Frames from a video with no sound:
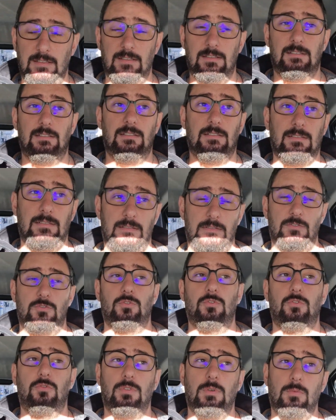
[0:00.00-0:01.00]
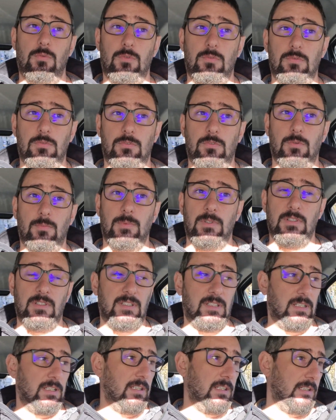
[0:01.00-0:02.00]
Euh, je reçois beaucoup de
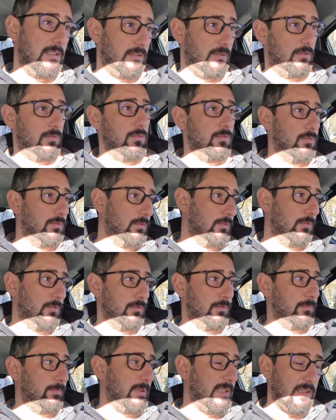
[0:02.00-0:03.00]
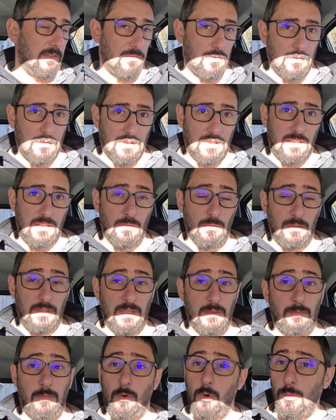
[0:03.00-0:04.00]
commentaires de personnes qui ont
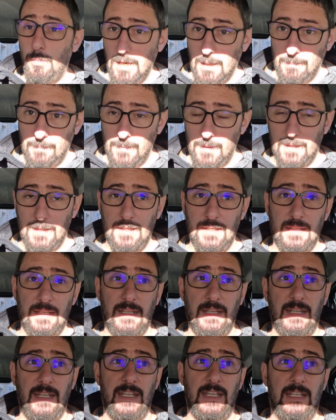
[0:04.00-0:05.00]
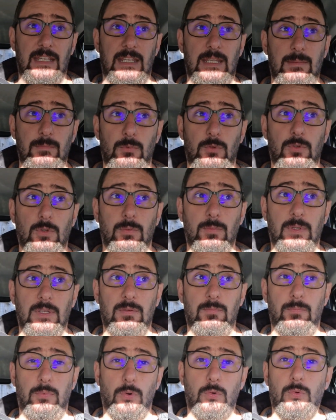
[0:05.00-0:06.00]
des problèmes et qui me
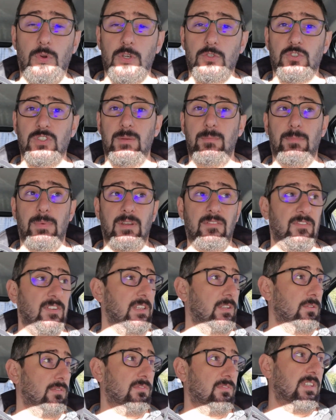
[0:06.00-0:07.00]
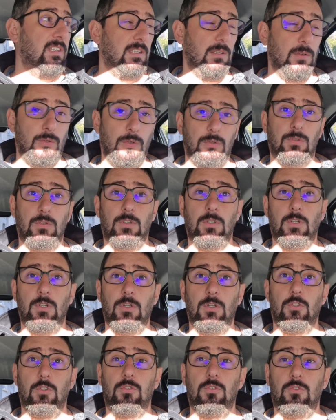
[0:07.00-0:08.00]
demandent pourquoi je n'ai pas fait de vidéo
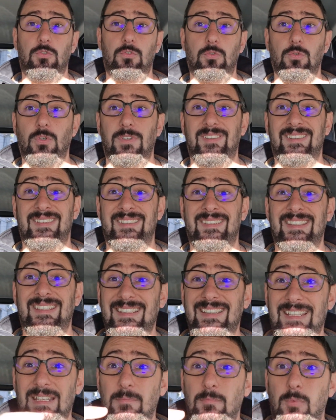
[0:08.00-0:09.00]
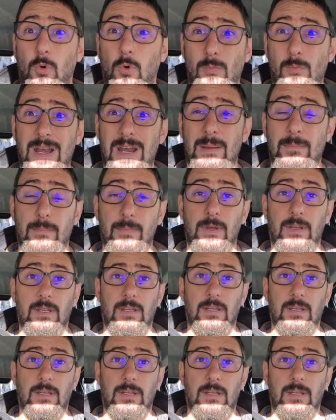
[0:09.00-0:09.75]
sur certains problèmes.